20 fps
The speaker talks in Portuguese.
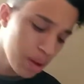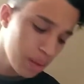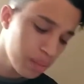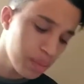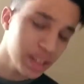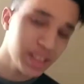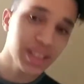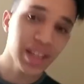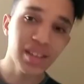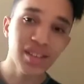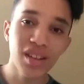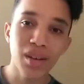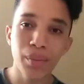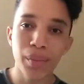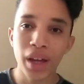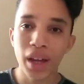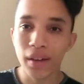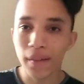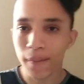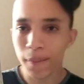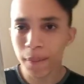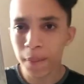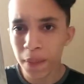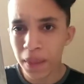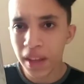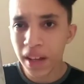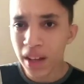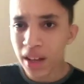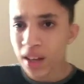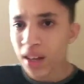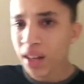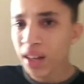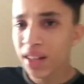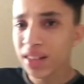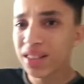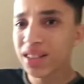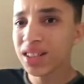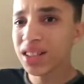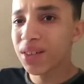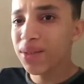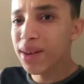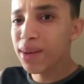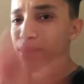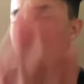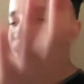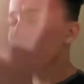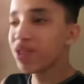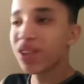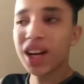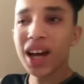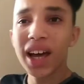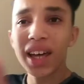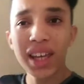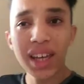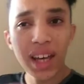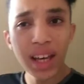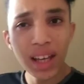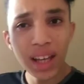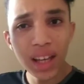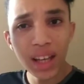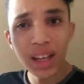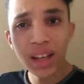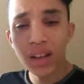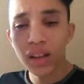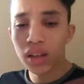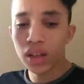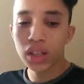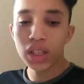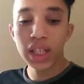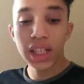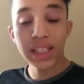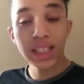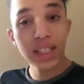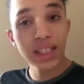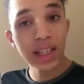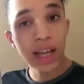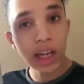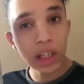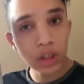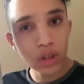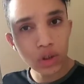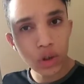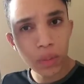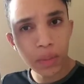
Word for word: bem pesado também. E se tiver muito like aí, e se vocês quiserem nos